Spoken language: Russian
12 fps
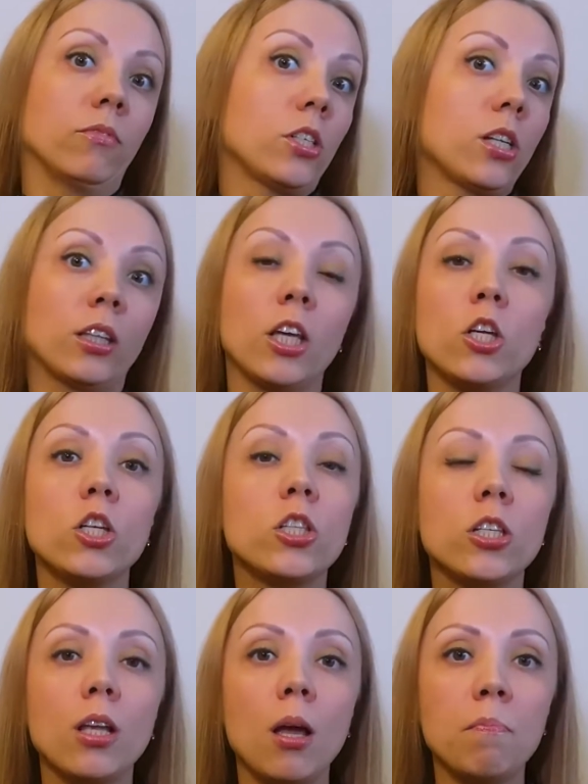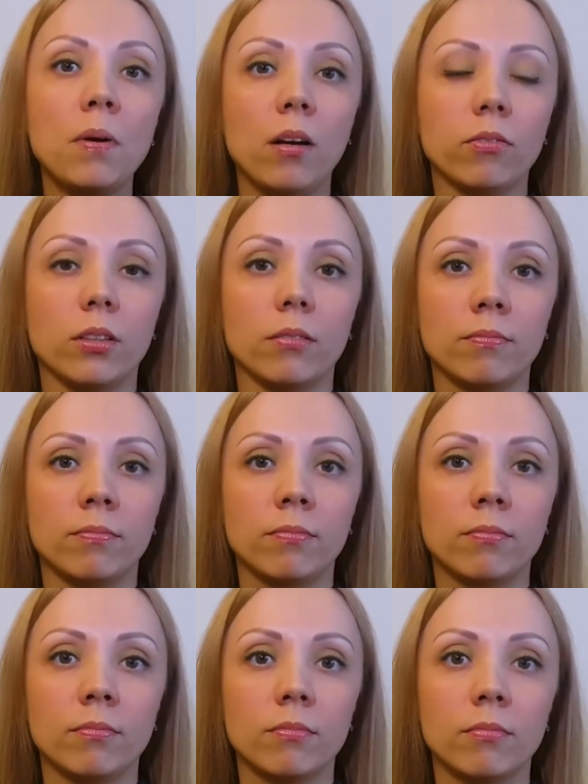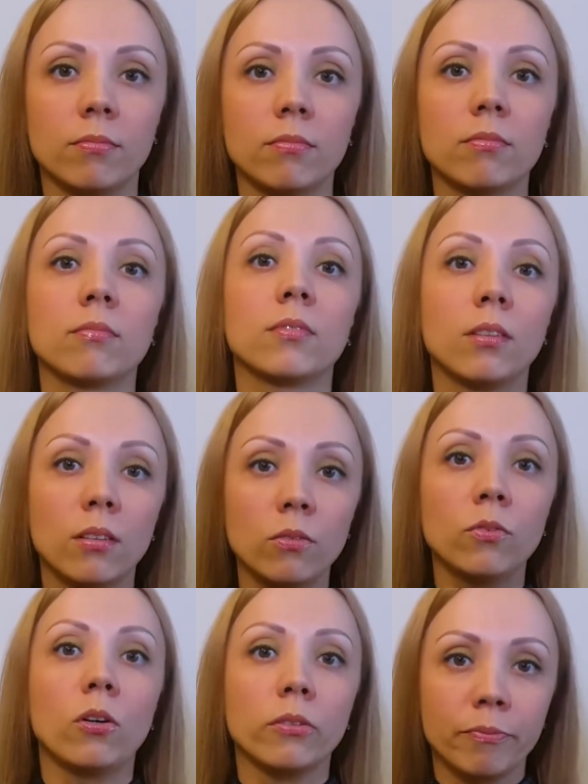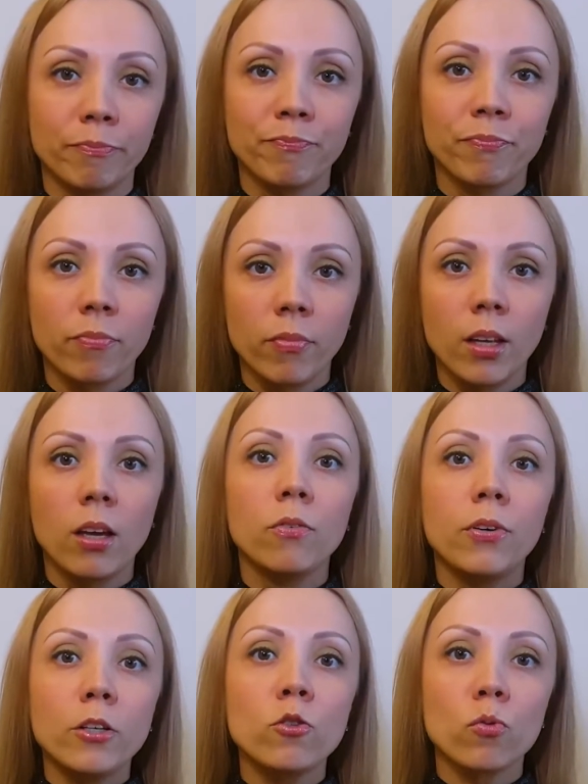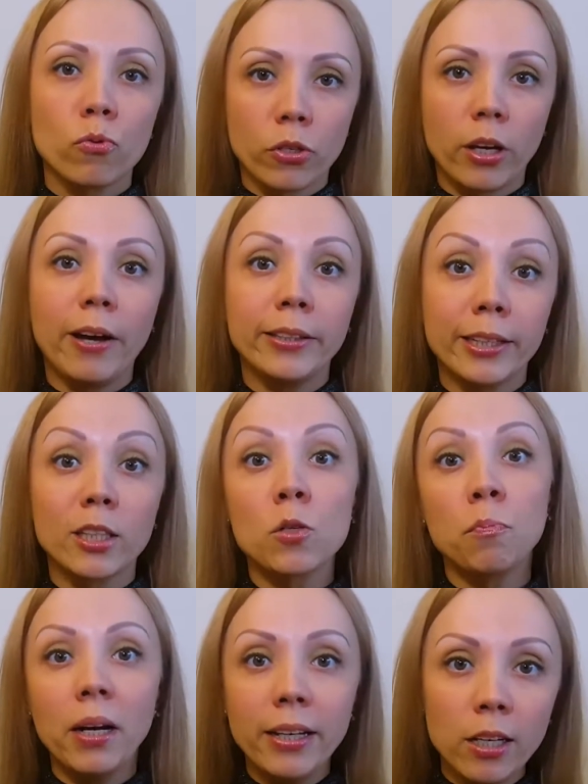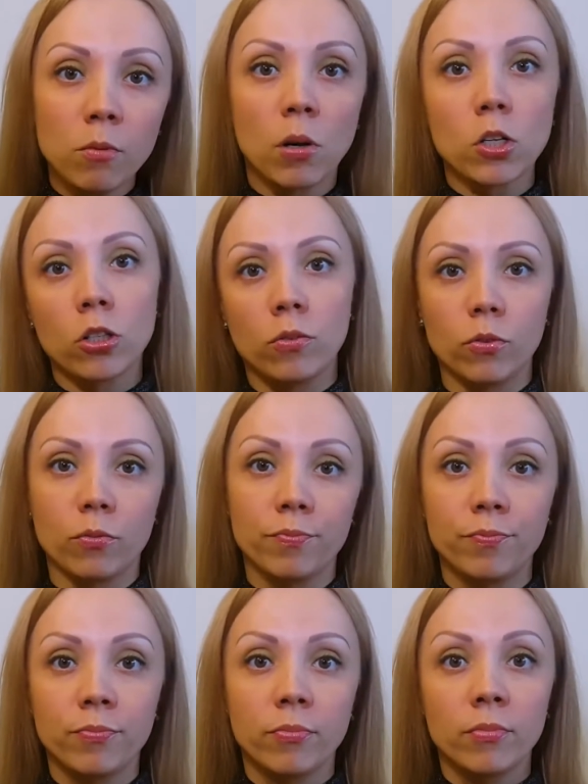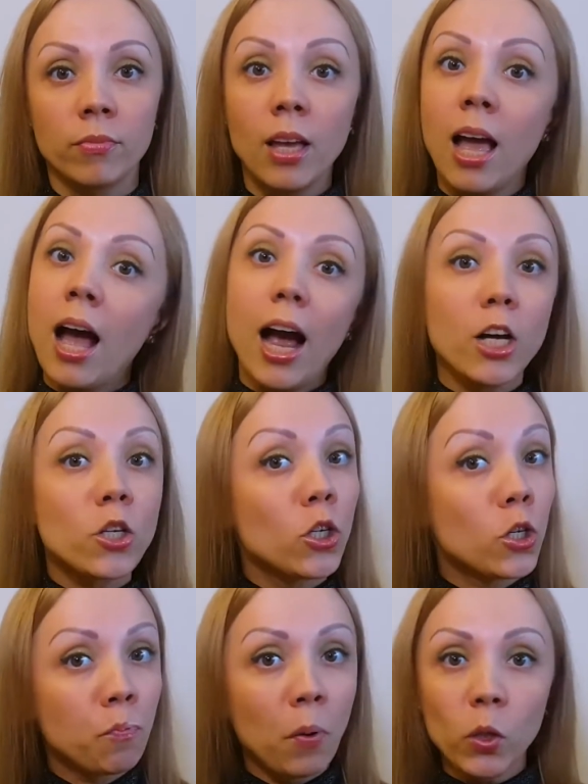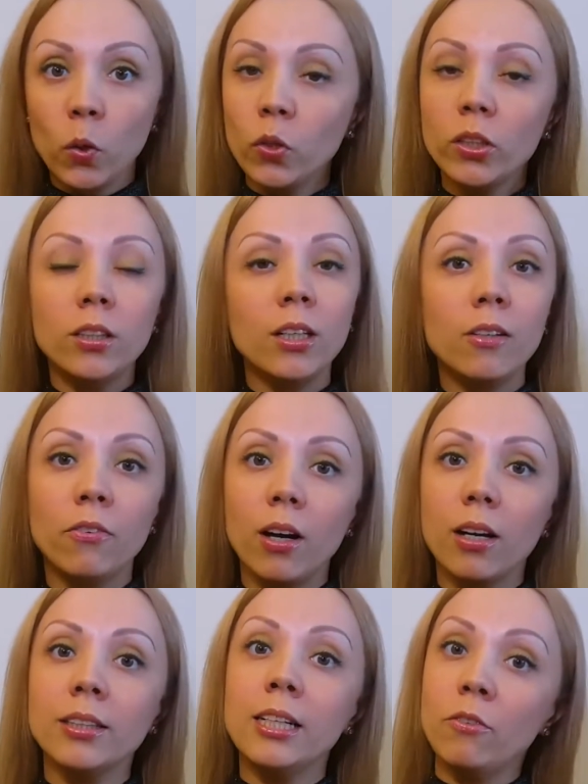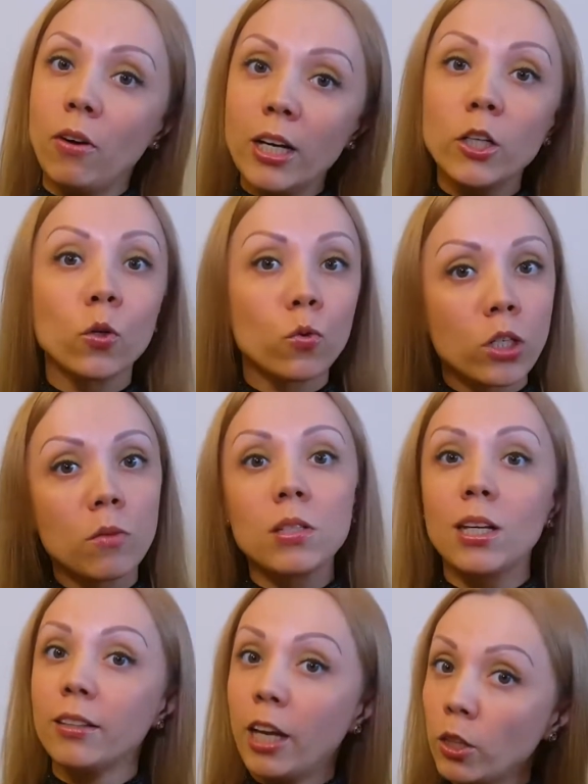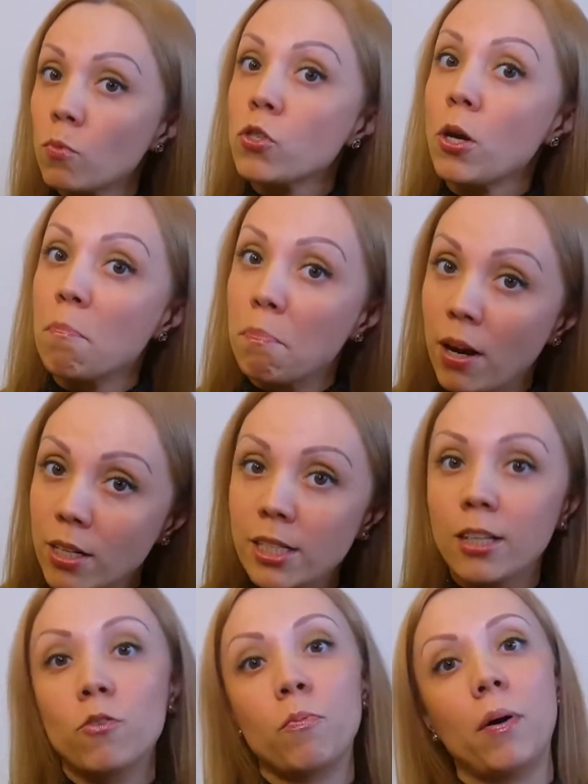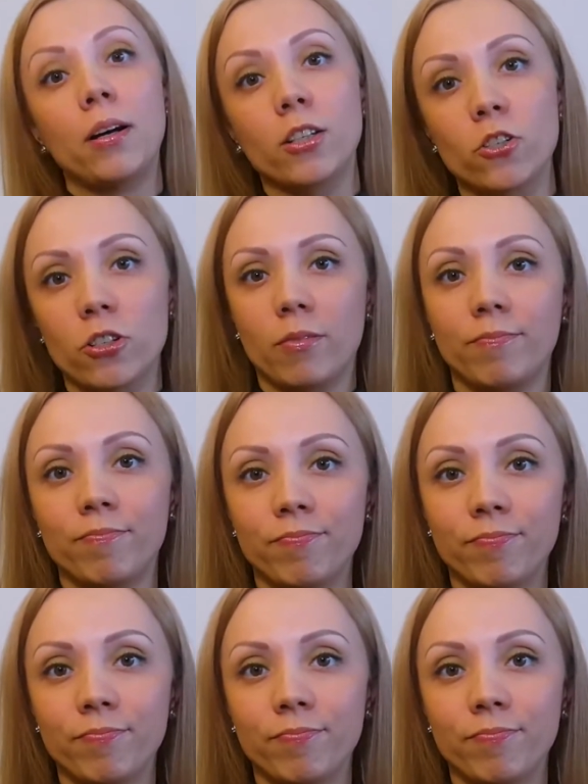Ведь это истинная правда. Вон, Французы когда-то спалили Москву, а через полгода наливали русским солдатам шампанское в Париже.